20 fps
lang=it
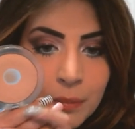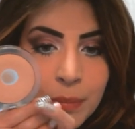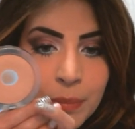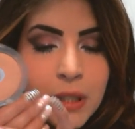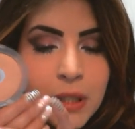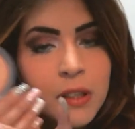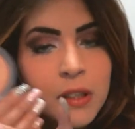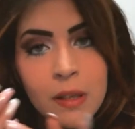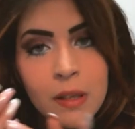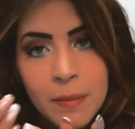
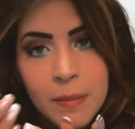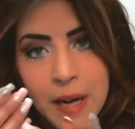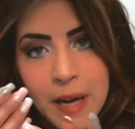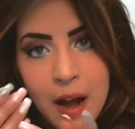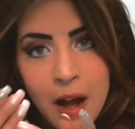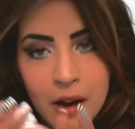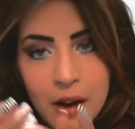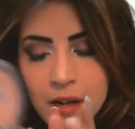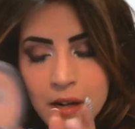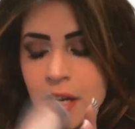per
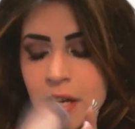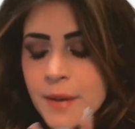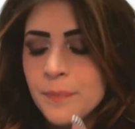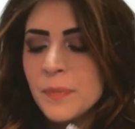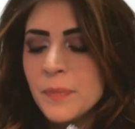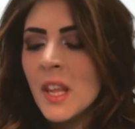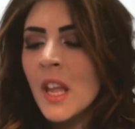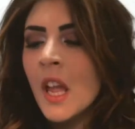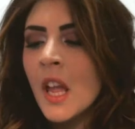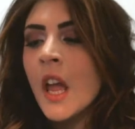
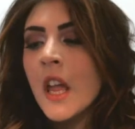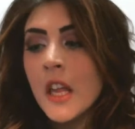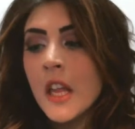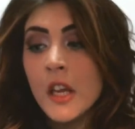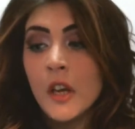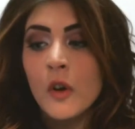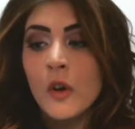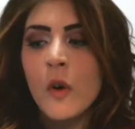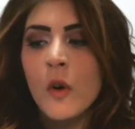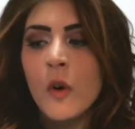terminarli
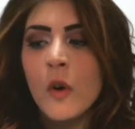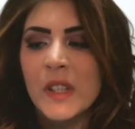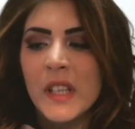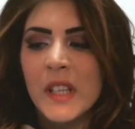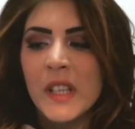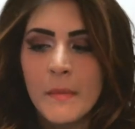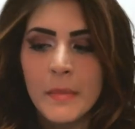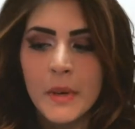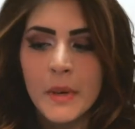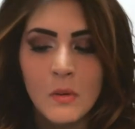in combo
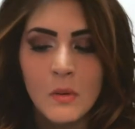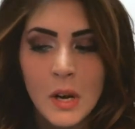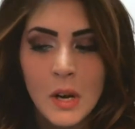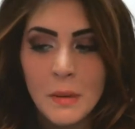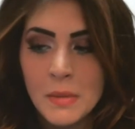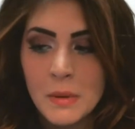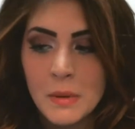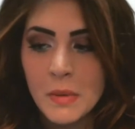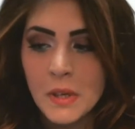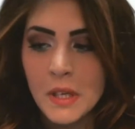sempre con
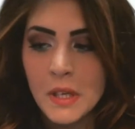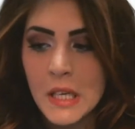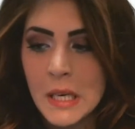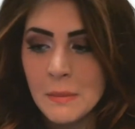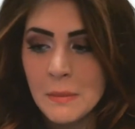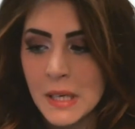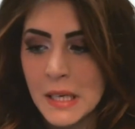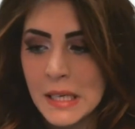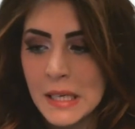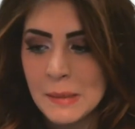la BB
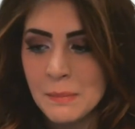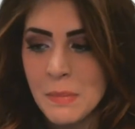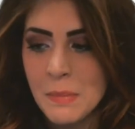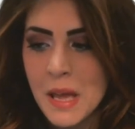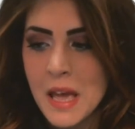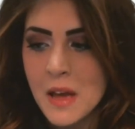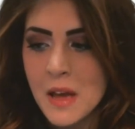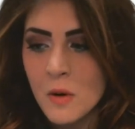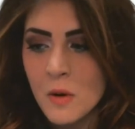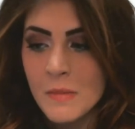Cream che
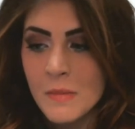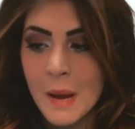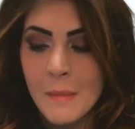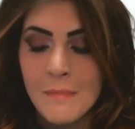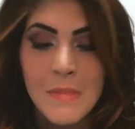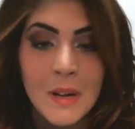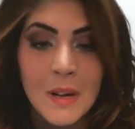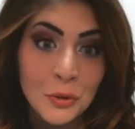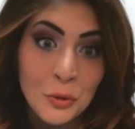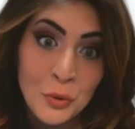spero mi
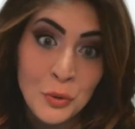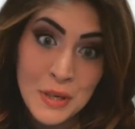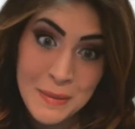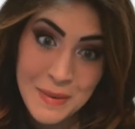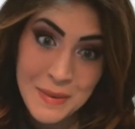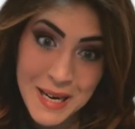abbandoni